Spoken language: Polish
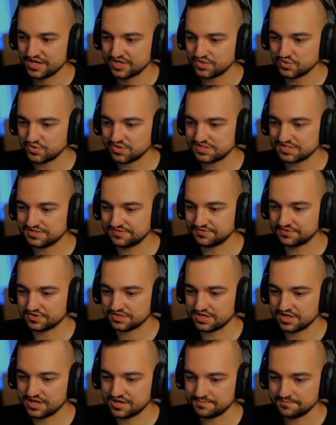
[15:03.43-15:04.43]
Tu jest
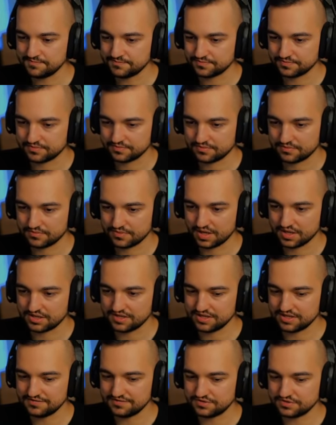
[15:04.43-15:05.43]
woda.
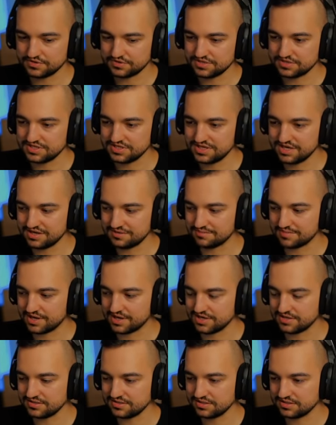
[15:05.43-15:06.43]
Tej wody nie
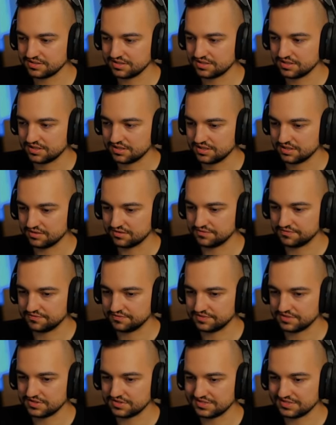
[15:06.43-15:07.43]
ma w